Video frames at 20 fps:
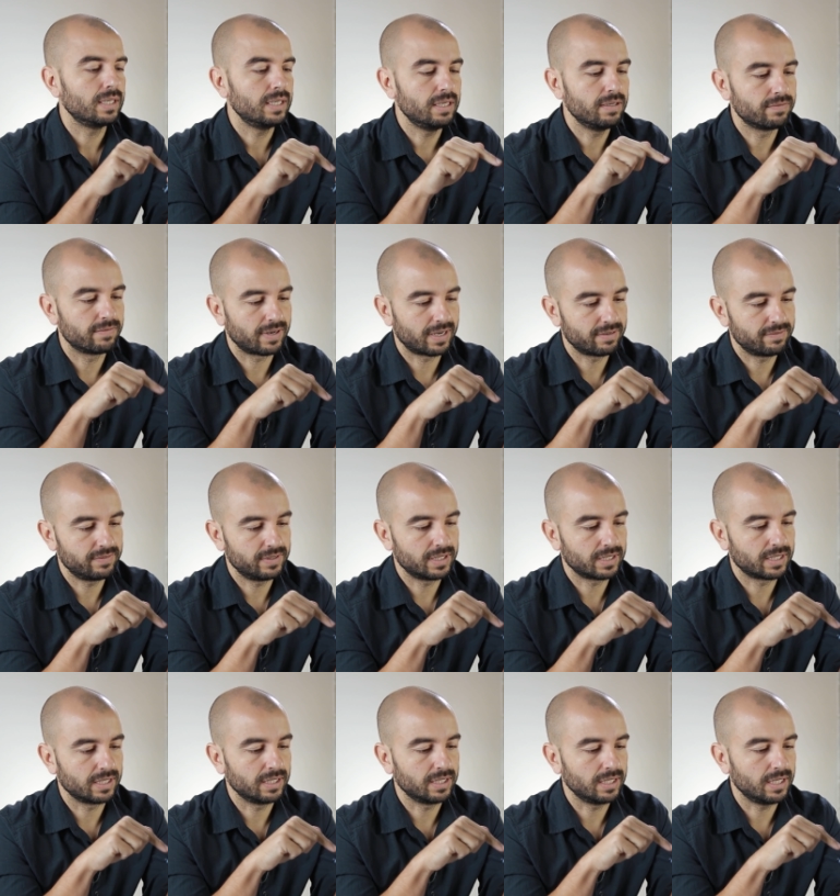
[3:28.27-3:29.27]
e vai vir
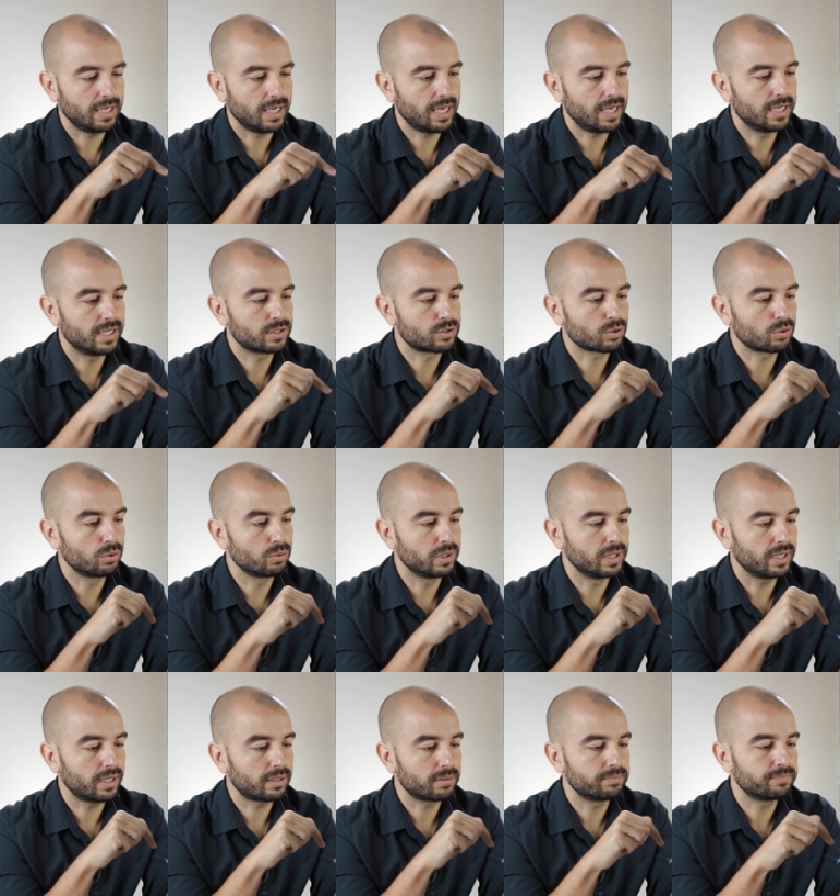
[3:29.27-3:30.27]
aqui em
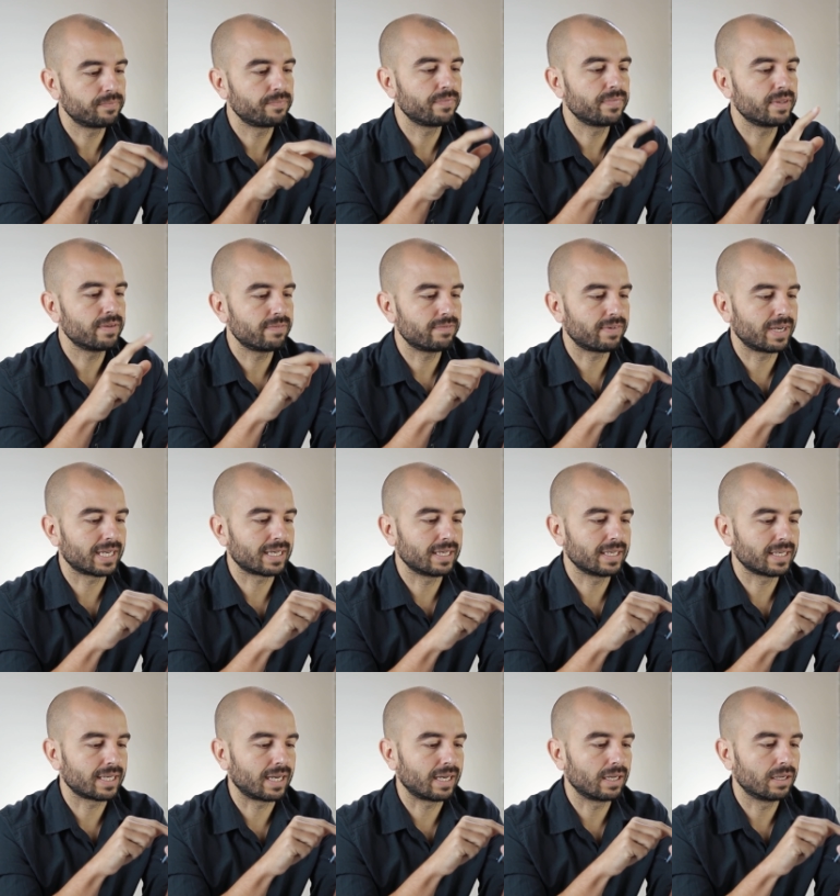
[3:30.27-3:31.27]
excluir, vai
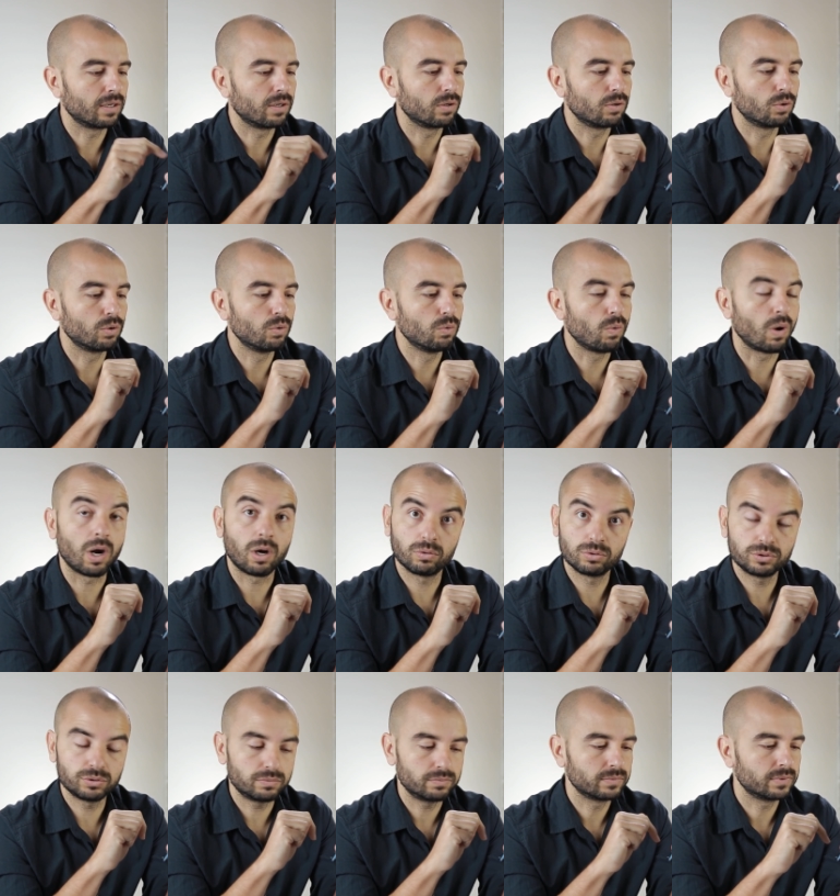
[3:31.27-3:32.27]
clicar no
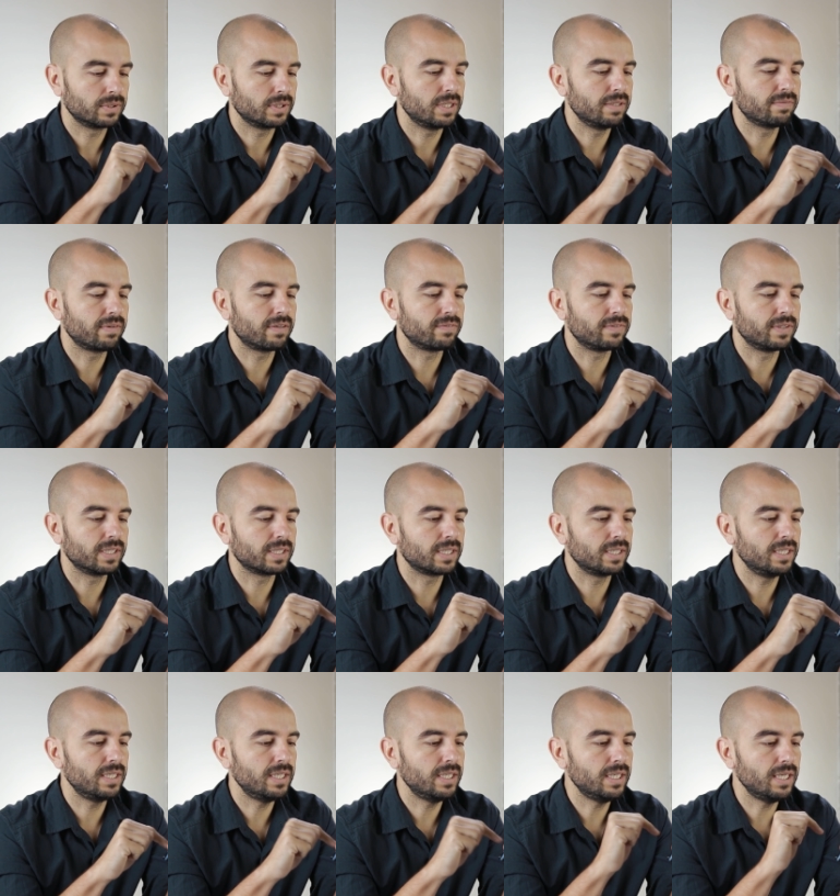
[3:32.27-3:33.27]
áudio e vai vir
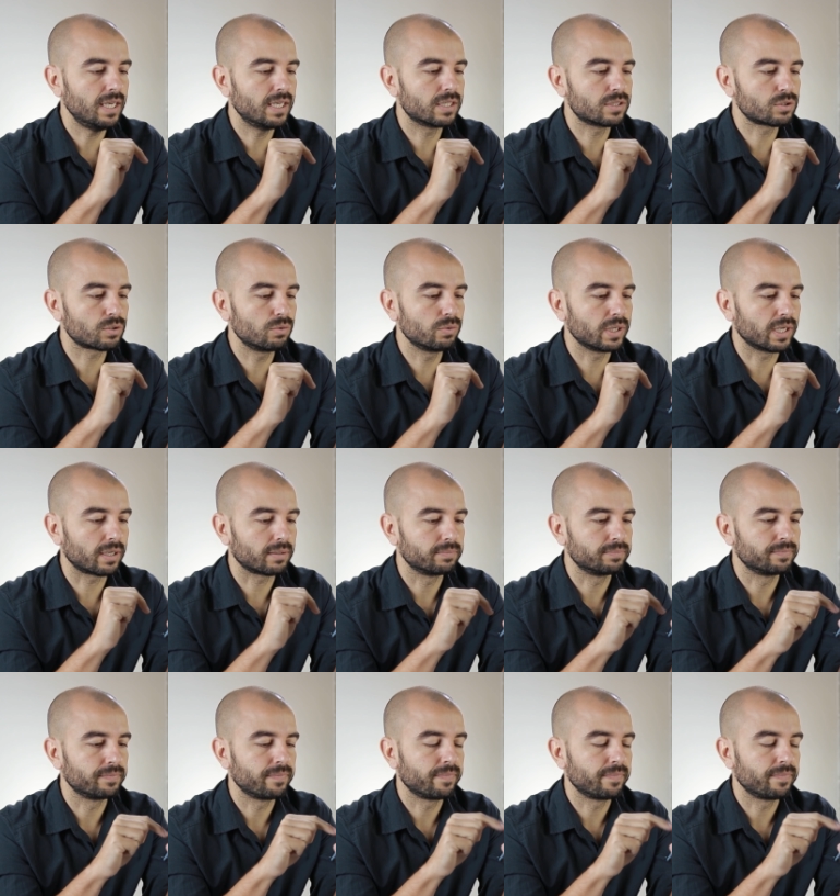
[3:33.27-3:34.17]
aqui em excluir.